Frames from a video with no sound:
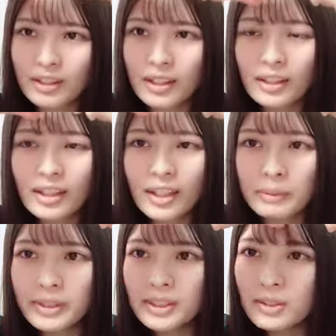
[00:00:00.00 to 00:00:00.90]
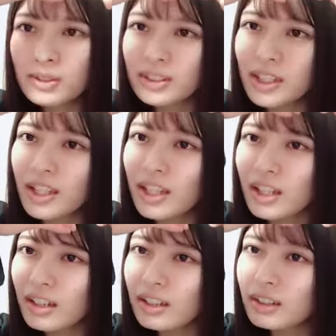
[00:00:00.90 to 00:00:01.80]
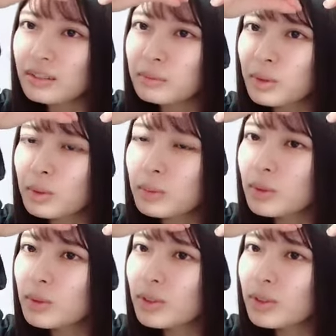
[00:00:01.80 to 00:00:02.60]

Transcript: 中キャミソールでモコモコ